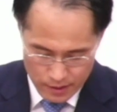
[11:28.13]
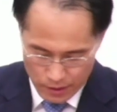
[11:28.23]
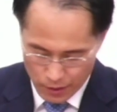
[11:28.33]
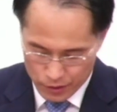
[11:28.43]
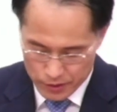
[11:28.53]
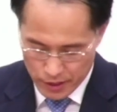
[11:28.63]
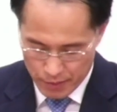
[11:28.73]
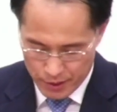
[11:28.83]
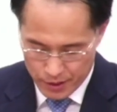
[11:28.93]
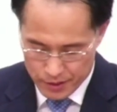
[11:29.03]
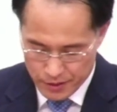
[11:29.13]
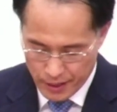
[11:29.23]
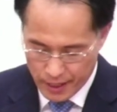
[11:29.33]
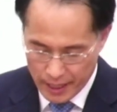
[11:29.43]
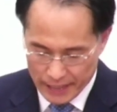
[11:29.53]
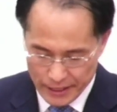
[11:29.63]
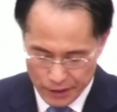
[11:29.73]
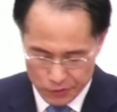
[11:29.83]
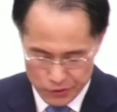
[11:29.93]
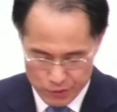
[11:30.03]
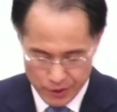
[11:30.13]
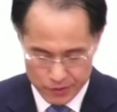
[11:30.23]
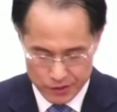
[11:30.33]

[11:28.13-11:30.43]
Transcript: 어떤 사람이 새 아내를 얻었으면